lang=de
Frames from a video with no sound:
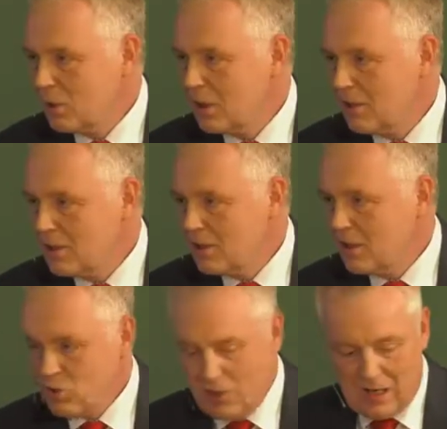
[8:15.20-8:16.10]
runter, wenn Sie es
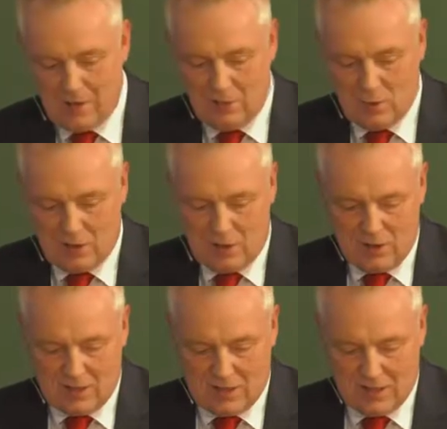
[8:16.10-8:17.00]
nicht mhm. schon haben. Und da geht
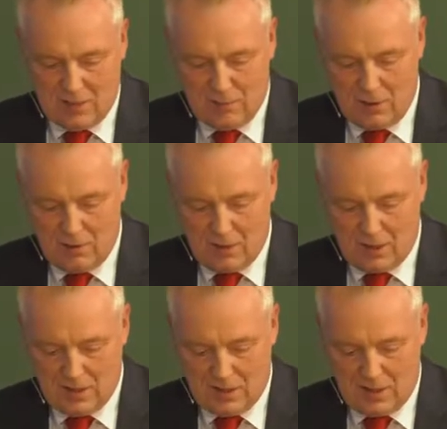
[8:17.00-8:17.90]
es ganz einfach. Man
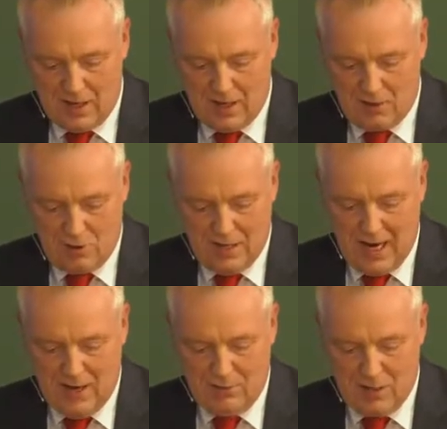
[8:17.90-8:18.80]
kann sich da schnell
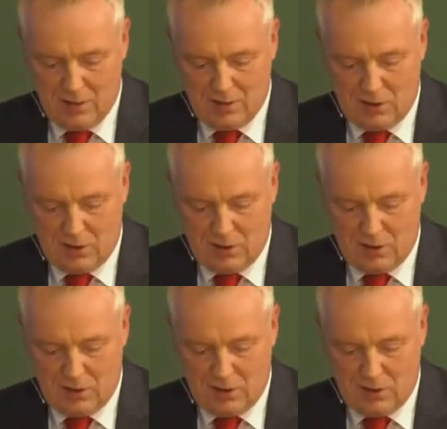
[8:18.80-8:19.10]
einwählen in